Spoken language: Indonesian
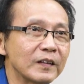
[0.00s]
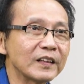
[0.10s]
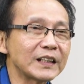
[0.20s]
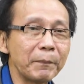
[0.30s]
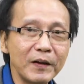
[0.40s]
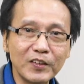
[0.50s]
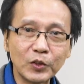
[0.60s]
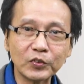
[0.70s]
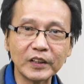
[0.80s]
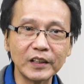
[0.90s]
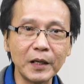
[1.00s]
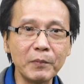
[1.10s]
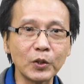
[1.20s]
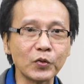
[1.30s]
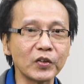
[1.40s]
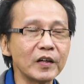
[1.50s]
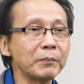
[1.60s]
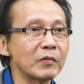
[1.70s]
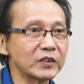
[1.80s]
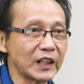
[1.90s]
Nah, sampai di situ saja menurut
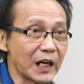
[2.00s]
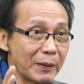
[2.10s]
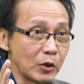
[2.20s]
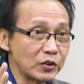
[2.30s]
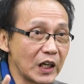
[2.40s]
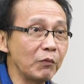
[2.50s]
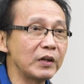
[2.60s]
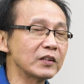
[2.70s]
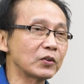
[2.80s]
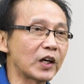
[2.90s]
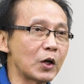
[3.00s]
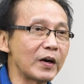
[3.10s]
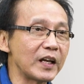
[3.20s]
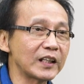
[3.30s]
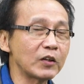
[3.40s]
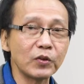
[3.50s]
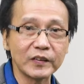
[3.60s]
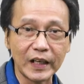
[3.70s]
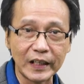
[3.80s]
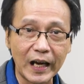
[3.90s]
saya secara manusiawi seorang wanita
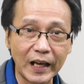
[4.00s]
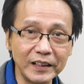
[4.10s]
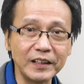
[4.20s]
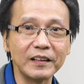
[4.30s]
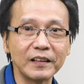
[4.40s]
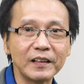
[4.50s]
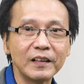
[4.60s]
sudah sakit hati.